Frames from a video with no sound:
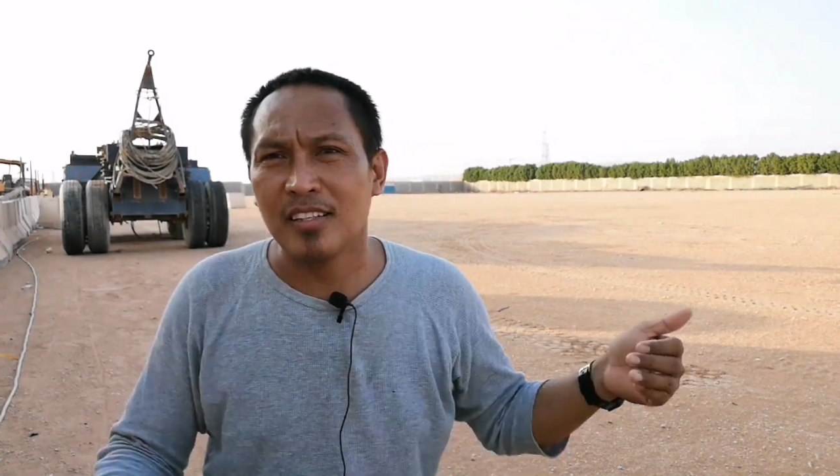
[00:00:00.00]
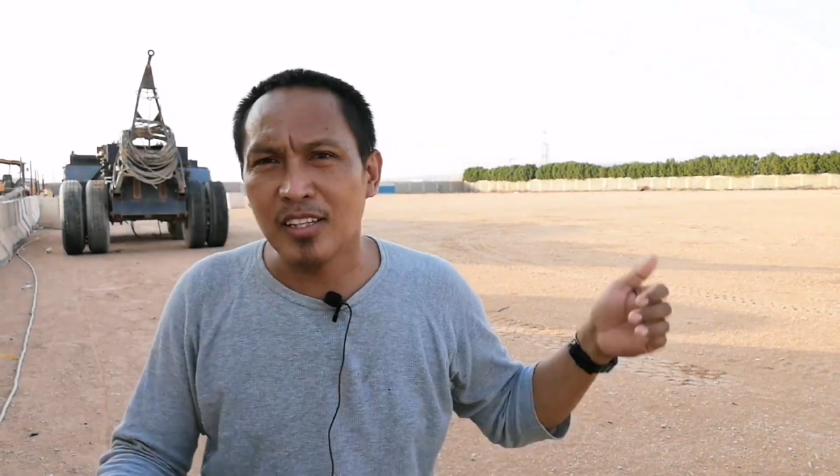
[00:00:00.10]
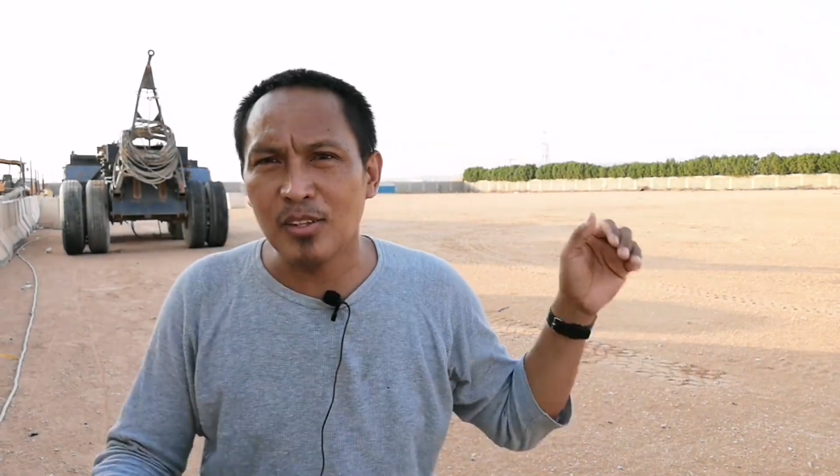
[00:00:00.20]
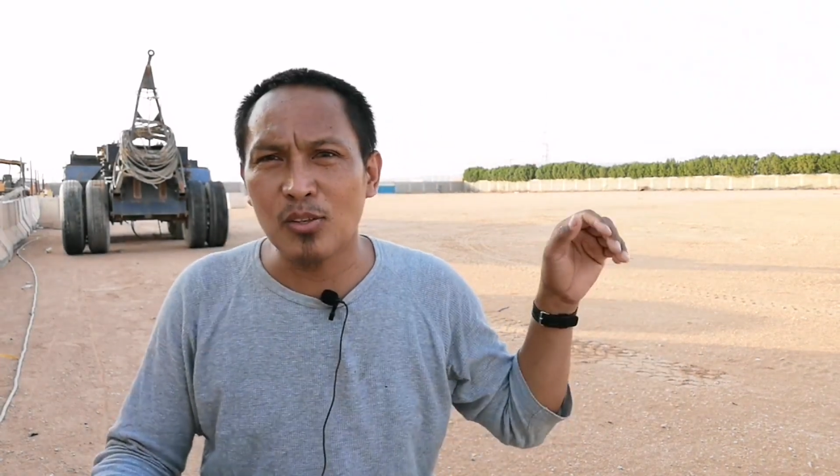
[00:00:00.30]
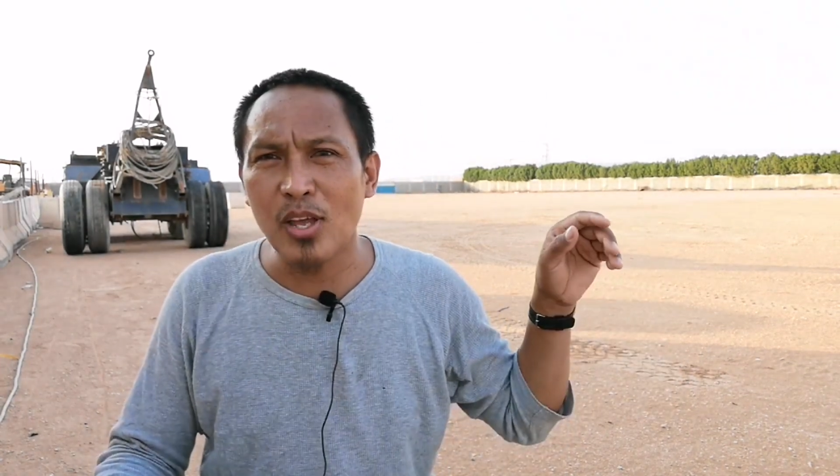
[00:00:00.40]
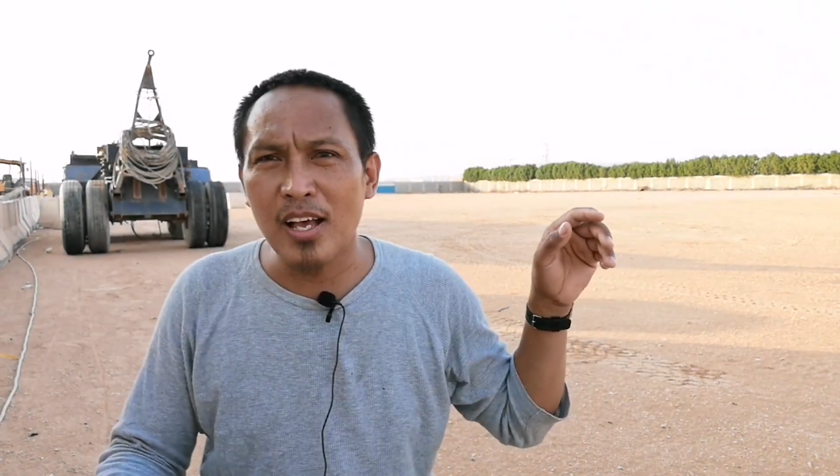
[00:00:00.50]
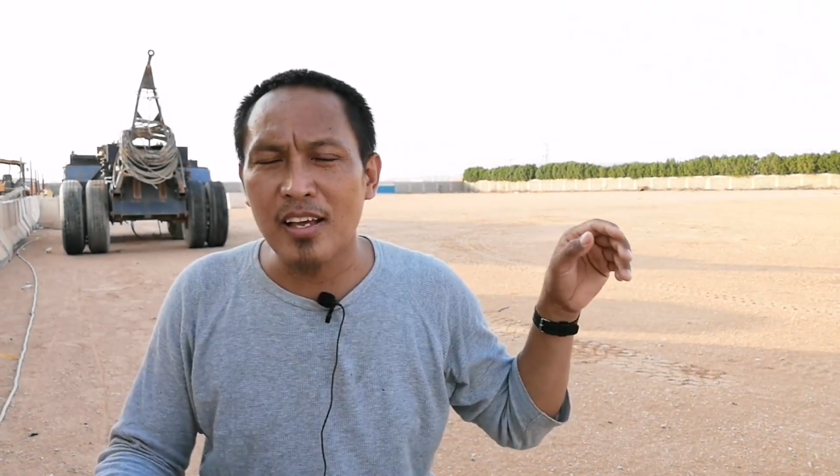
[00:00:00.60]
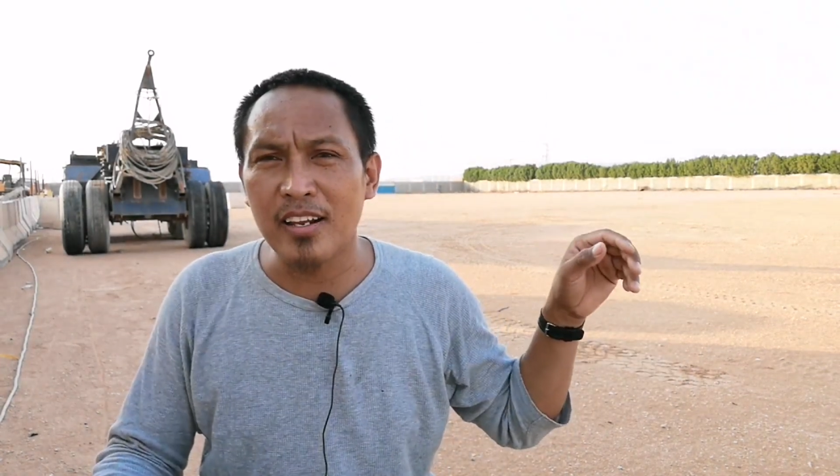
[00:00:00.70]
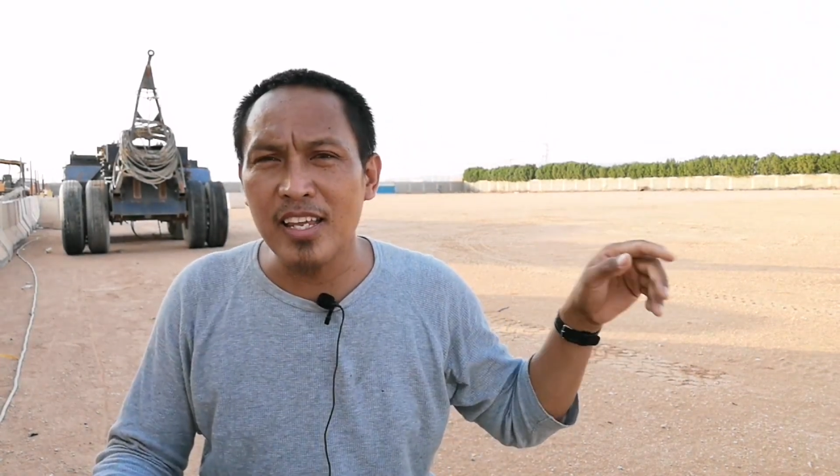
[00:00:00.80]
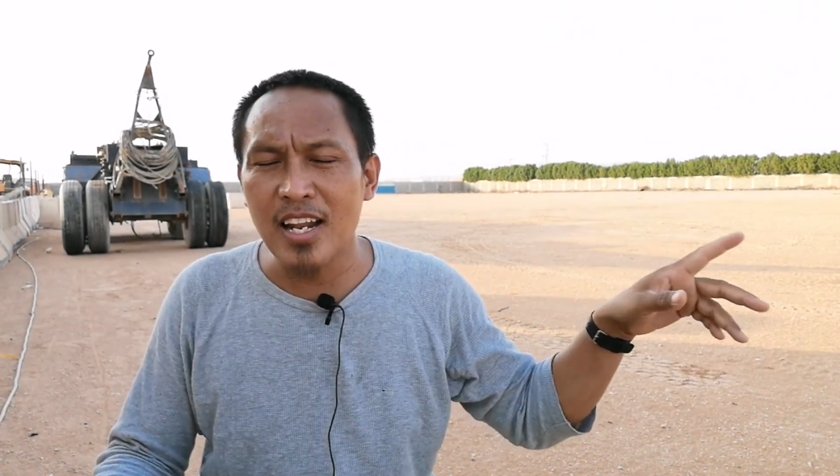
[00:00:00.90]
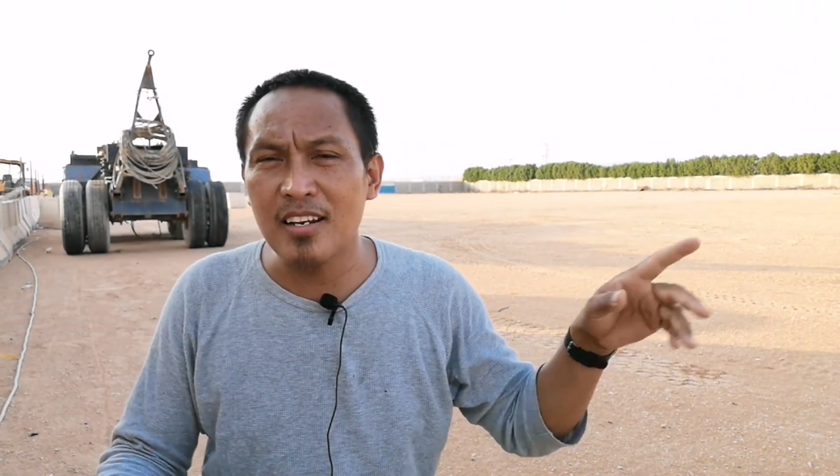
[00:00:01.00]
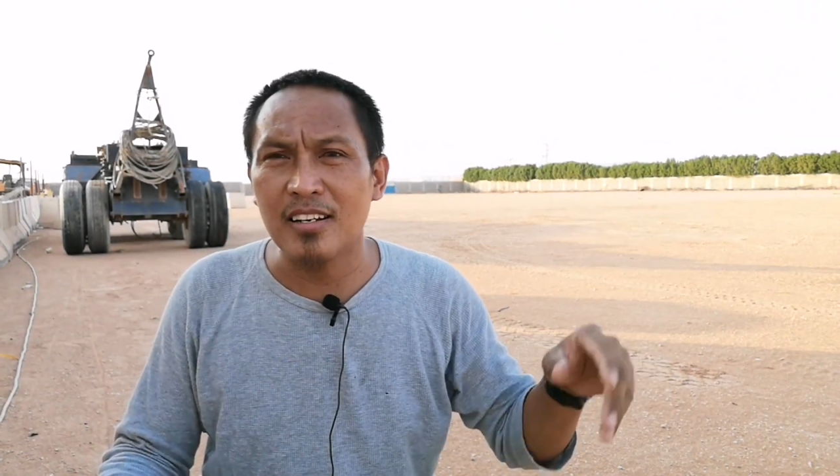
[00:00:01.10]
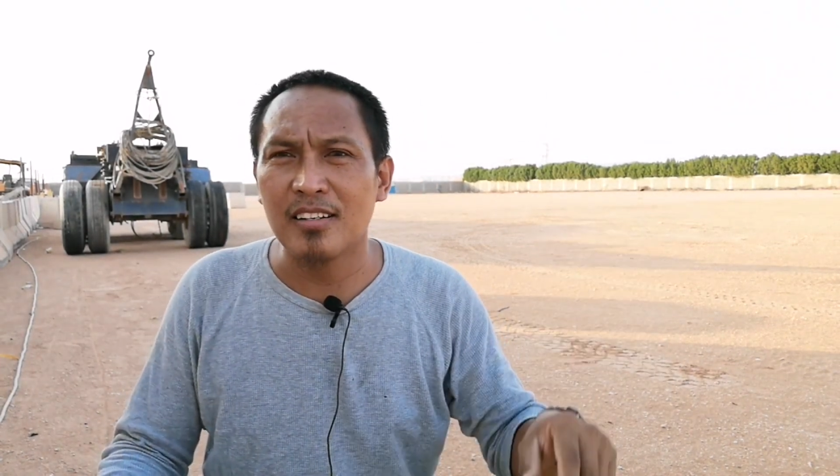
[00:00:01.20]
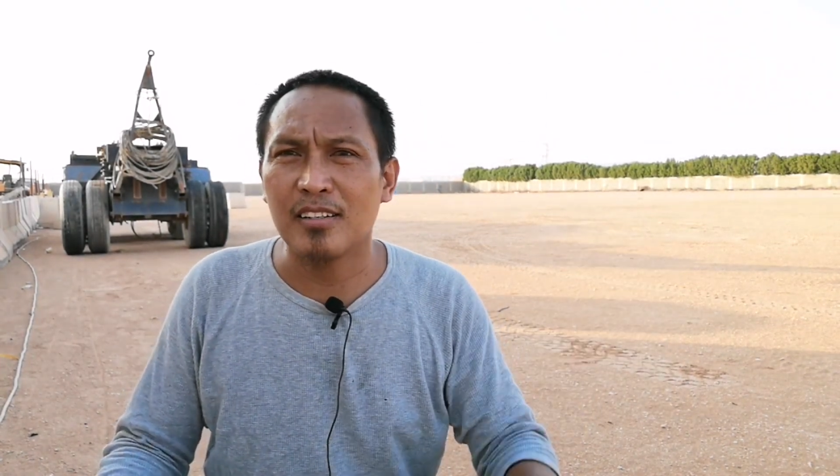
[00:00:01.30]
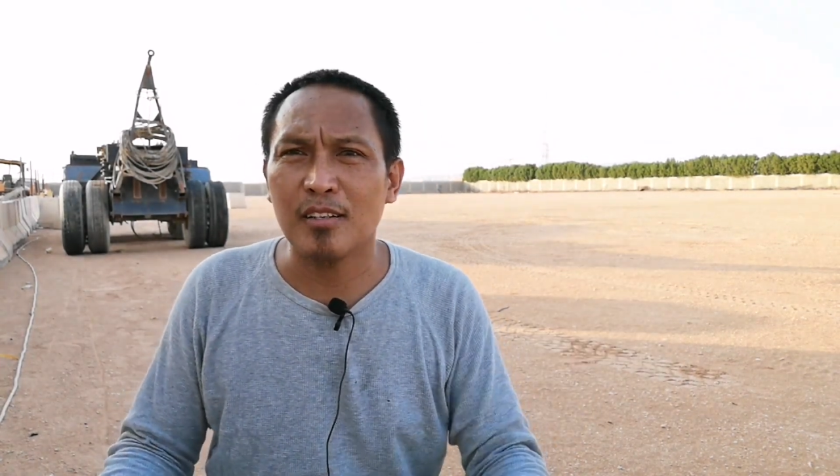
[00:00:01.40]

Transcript: dito sa Riyadh